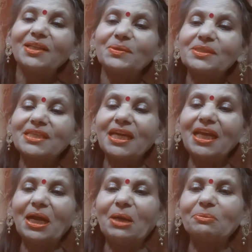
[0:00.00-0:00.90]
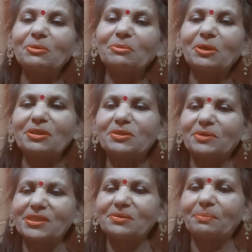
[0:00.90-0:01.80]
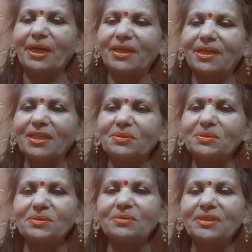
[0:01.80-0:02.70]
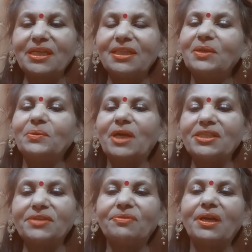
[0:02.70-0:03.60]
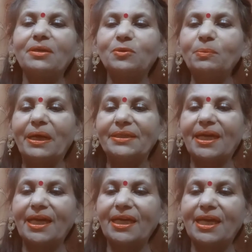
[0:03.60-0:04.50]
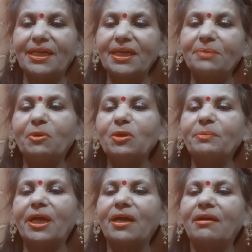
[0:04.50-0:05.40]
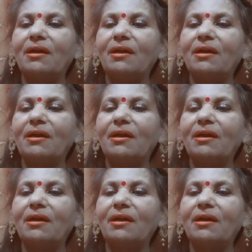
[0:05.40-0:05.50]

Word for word: तो इसके लिए आपको बहुत छोटा सा उपाय करना है दोस्तों इन दिनों काशी फल खूब आता है यानी कि एक बहुत बड़ा